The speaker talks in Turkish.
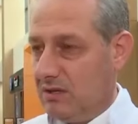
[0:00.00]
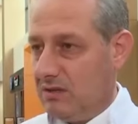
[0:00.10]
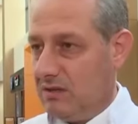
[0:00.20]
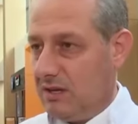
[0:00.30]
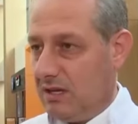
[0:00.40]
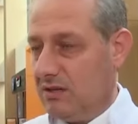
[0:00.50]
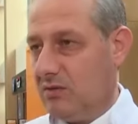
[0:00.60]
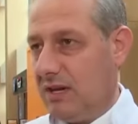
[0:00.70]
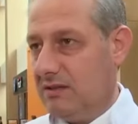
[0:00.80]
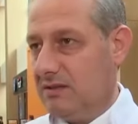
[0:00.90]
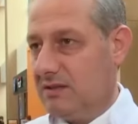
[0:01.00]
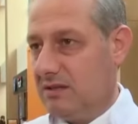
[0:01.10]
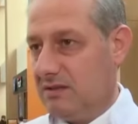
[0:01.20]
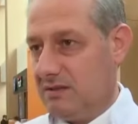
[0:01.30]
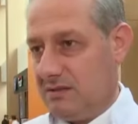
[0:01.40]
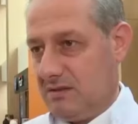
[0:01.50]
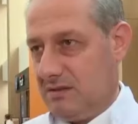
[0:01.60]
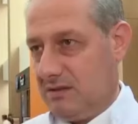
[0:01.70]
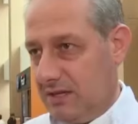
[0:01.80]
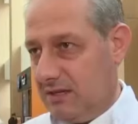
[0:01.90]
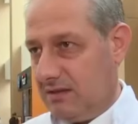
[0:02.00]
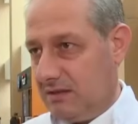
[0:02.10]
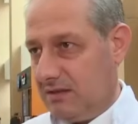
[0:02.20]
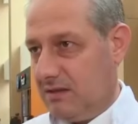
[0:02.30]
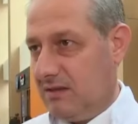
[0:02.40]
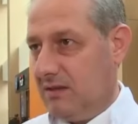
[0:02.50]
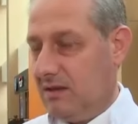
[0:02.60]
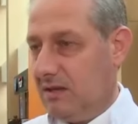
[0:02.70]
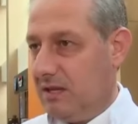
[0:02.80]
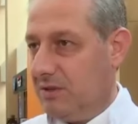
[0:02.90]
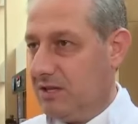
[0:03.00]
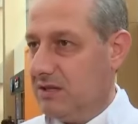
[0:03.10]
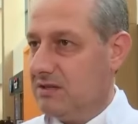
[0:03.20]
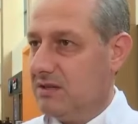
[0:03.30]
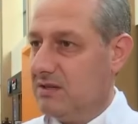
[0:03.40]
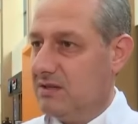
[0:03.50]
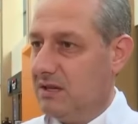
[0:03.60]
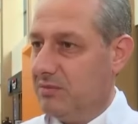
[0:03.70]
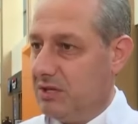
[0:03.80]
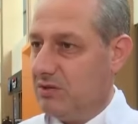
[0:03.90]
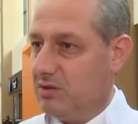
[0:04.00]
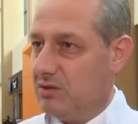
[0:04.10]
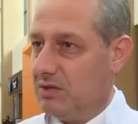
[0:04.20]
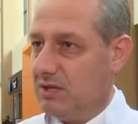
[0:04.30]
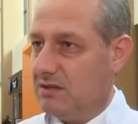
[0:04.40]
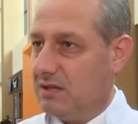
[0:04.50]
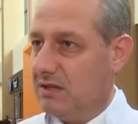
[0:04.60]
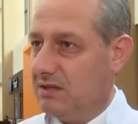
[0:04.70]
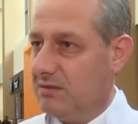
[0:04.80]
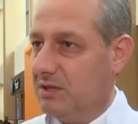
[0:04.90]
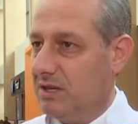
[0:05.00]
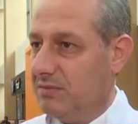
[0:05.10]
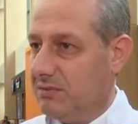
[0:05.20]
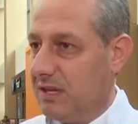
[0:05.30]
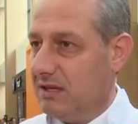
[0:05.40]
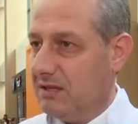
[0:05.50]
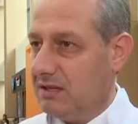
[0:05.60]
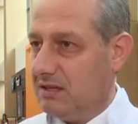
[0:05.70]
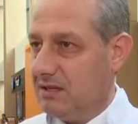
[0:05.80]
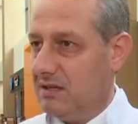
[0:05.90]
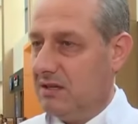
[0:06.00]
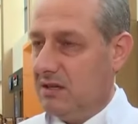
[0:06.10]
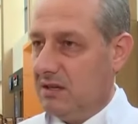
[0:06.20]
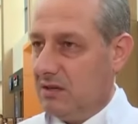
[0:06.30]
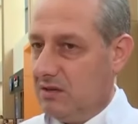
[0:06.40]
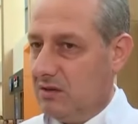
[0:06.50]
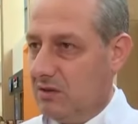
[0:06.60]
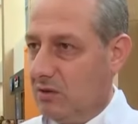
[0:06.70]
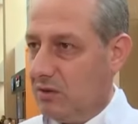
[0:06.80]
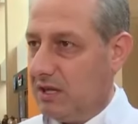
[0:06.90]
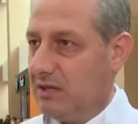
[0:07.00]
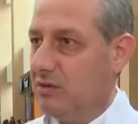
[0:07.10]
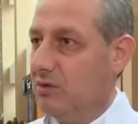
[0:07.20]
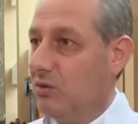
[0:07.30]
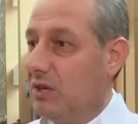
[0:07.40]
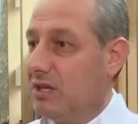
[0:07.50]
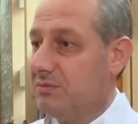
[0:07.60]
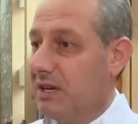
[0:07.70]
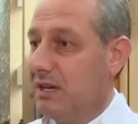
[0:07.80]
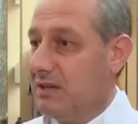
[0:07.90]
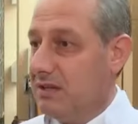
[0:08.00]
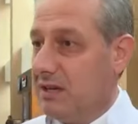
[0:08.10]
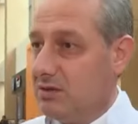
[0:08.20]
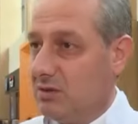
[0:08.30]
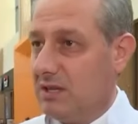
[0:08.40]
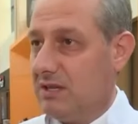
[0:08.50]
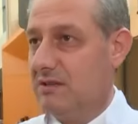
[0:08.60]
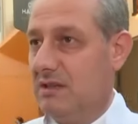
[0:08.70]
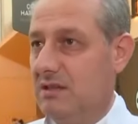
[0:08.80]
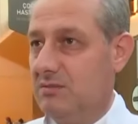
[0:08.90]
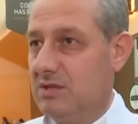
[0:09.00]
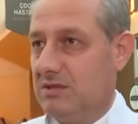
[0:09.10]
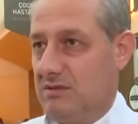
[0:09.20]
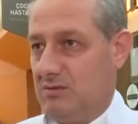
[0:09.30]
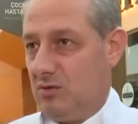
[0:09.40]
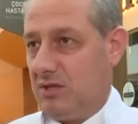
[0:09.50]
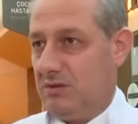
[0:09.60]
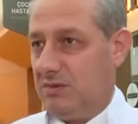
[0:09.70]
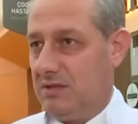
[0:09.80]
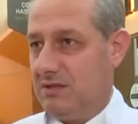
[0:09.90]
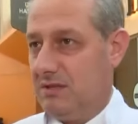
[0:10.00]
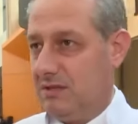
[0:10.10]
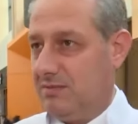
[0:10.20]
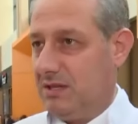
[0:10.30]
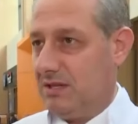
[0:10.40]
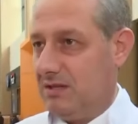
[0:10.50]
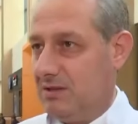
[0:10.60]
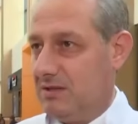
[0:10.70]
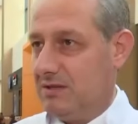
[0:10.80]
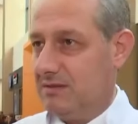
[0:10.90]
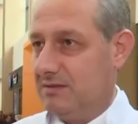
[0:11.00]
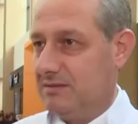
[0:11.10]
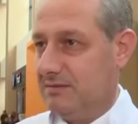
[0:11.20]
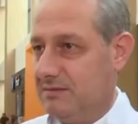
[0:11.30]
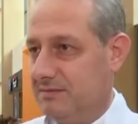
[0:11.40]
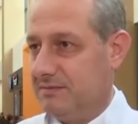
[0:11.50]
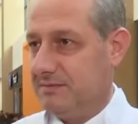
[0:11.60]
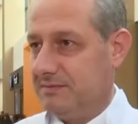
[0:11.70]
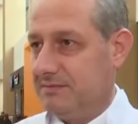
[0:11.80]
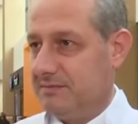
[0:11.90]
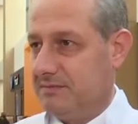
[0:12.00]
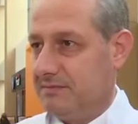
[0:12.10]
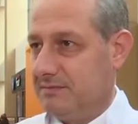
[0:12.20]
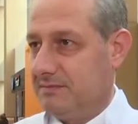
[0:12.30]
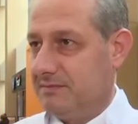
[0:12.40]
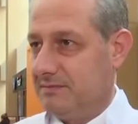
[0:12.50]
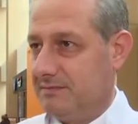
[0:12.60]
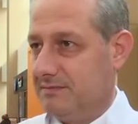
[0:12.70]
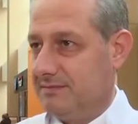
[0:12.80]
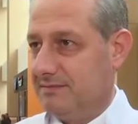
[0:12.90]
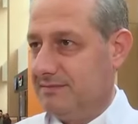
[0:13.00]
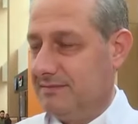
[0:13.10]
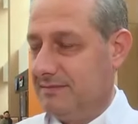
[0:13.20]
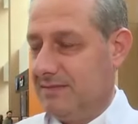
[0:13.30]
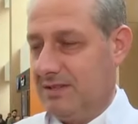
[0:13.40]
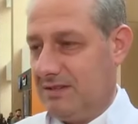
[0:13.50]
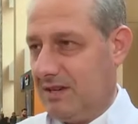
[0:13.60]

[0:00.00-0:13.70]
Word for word: Randevu aldıysanız gelin gelemeyecekseniz de bir gün önceden saat 20'de iptal edin ki e, o randevuya ulaşmaya ihtiyacı olan hastalarımız ulaşabilsin, hizmet alabilsin. Hocam çok teşekkür ederiz. Rica